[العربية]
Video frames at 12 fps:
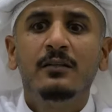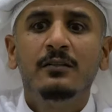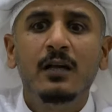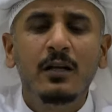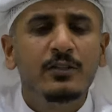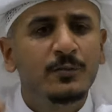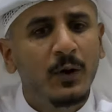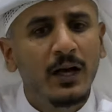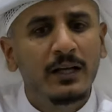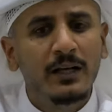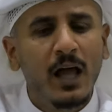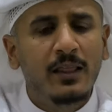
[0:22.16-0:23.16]
كل
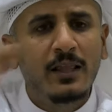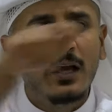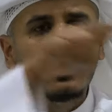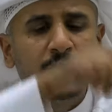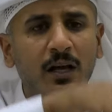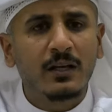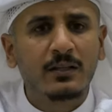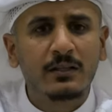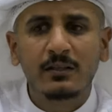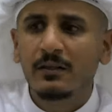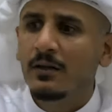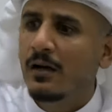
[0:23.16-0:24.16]
اسبوعين اثنين
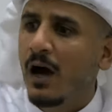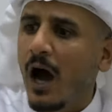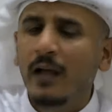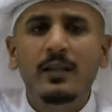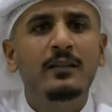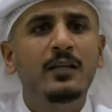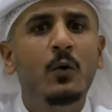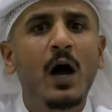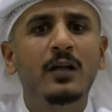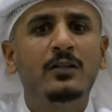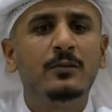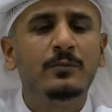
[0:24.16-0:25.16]
وترك هذا
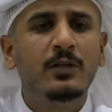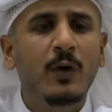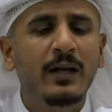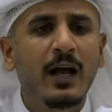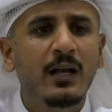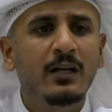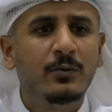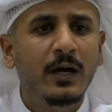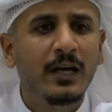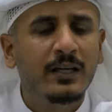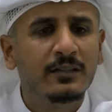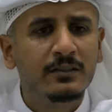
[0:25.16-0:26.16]
ديوانكم ديوان اهل
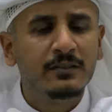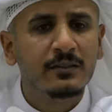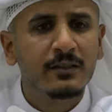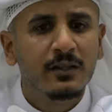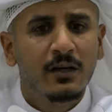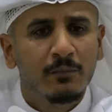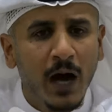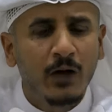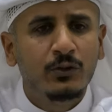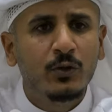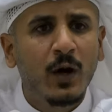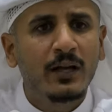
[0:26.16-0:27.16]
الكويت ما هو
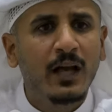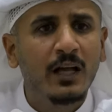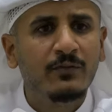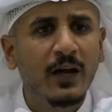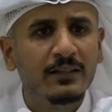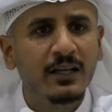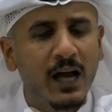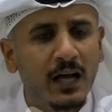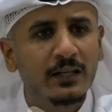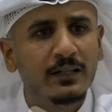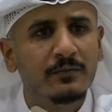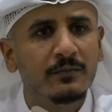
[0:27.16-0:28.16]
ديوان خالد فهد
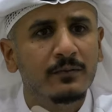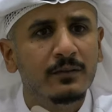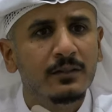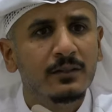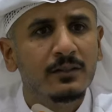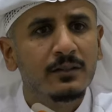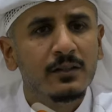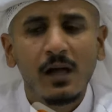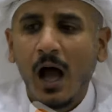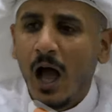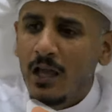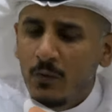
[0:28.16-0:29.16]
الغانم
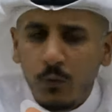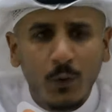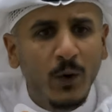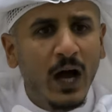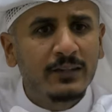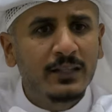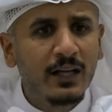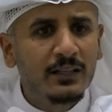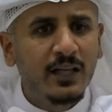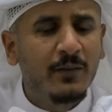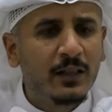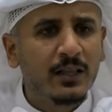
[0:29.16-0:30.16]
اي مواطن
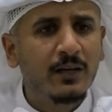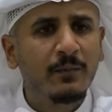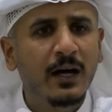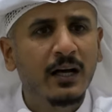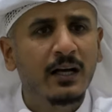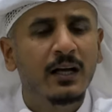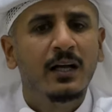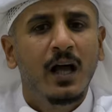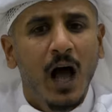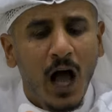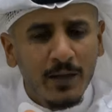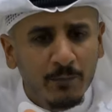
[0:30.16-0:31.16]
عنده مظلمه
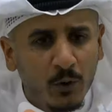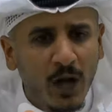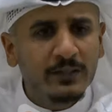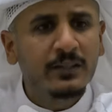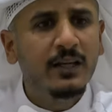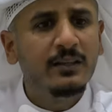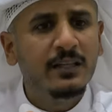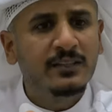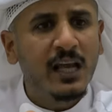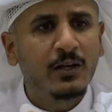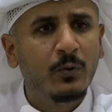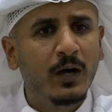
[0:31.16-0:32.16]
اي مواطن عنده
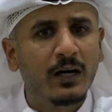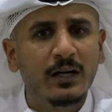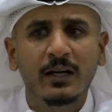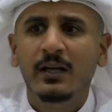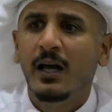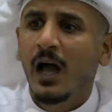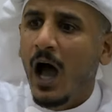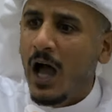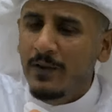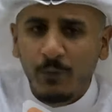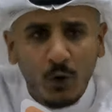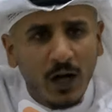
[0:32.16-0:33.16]
شكوى
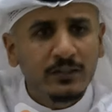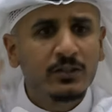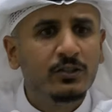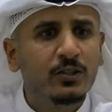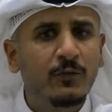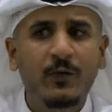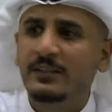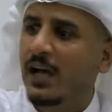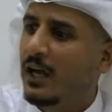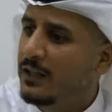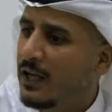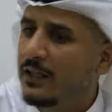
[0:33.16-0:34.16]
اي مواطن يشوف
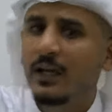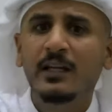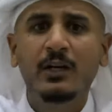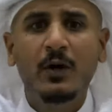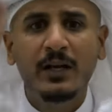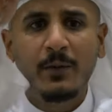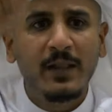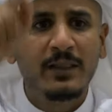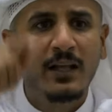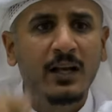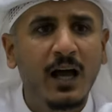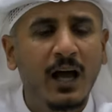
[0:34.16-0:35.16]
فساد اي هني واحنا
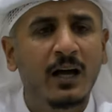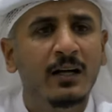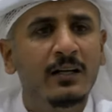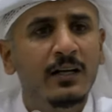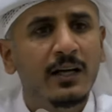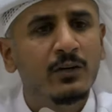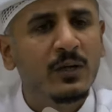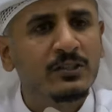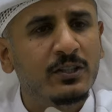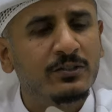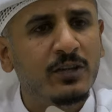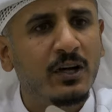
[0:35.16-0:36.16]
باذن الله
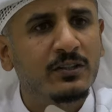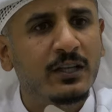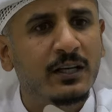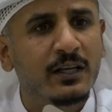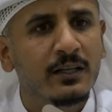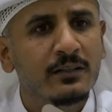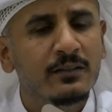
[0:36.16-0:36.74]
نوصل صوته